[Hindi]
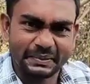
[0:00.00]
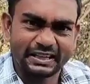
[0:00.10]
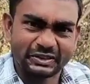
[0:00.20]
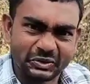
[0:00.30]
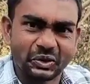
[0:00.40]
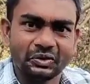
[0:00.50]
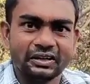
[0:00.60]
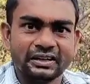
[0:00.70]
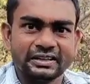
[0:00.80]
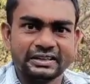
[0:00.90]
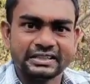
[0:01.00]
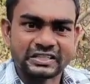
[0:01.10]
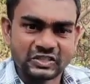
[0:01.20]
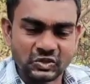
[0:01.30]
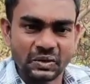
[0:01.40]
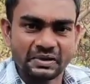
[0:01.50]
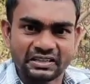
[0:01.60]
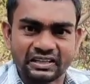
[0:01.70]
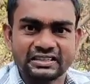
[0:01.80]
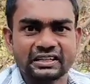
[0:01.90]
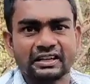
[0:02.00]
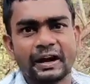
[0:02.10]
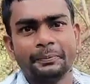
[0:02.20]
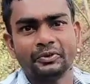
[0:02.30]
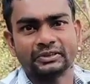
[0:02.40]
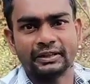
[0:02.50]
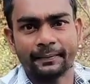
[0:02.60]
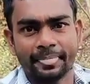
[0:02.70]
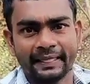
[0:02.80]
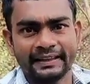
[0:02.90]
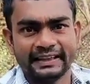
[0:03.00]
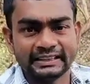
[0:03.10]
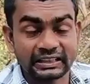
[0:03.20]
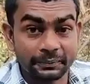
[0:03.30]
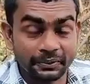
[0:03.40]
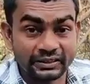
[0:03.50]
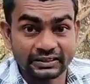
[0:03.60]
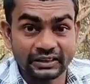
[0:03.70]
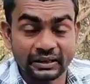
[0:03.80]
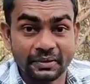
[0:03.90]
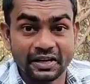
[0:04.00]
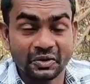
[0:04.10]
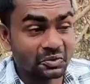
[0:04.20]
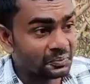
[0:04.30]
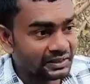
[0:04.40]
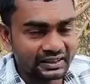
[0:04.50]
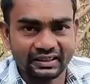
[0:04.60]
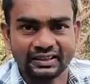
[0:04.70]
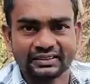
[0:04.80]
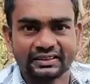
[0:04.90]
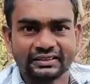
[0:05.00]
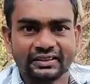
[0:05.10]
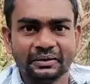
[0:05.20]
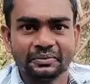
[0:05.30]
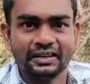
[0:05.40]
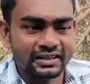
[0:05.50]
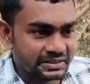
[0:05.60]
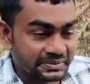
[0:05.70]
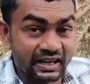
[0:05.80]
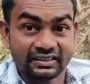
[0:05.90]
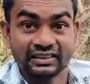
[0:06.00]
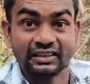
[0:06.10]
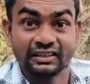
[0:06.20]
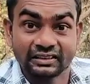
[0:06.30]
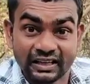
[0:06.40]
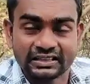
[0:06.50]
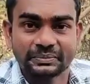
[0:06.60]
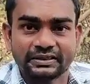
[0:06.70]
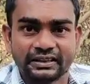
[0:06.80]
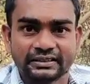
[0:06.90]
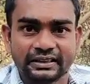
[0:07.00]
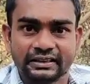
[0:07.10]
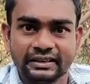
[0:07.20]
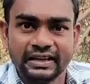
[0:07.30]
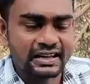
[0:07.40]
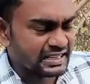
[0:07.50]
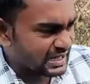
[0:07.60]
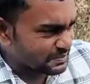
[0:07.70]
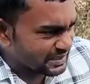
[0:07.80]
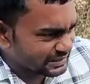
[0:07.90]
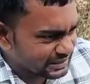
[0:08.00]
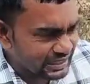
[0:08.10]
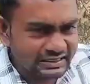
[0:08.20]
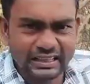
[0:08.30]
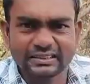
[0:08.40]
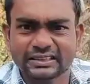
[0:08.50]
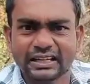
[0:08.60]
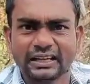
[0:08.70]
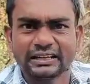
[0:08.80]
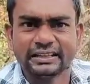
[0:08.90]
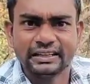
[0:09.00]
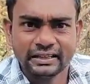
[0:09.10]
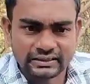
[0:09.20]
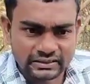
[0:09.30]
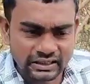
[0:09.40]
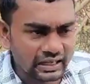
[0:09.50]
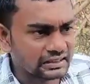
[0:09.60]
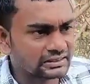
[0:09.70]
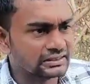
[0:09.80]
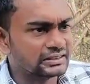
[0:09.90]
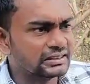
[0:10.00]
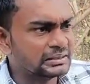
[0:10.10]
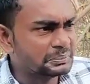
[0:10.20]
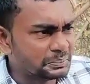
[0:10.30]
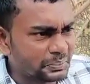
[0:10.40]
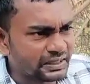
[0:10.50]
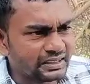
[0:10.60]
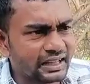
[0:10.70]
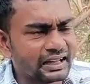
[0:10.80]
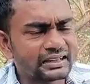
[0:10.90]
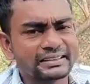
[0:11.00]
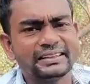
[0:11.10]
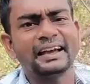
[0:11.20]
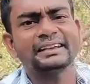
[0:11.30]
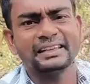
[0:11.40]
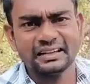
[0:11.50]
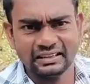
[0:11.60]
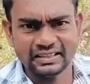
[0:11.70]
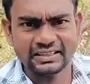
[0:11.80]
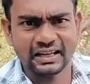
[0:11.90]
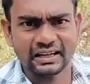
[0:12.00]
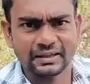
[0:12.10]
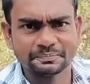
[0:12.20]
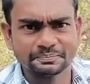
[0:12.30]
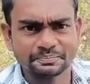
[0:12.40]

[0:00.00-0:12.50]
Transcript: आपका रोह रोह आपका कलेजा कांप उठता इतना बुरी तरह हमारे लोगों को पीटा गया था कब जब झारखंड अलग राज्य बन रहा था हमने इतना यातना दर्द पीड़ा क्या क्या नहीं सहा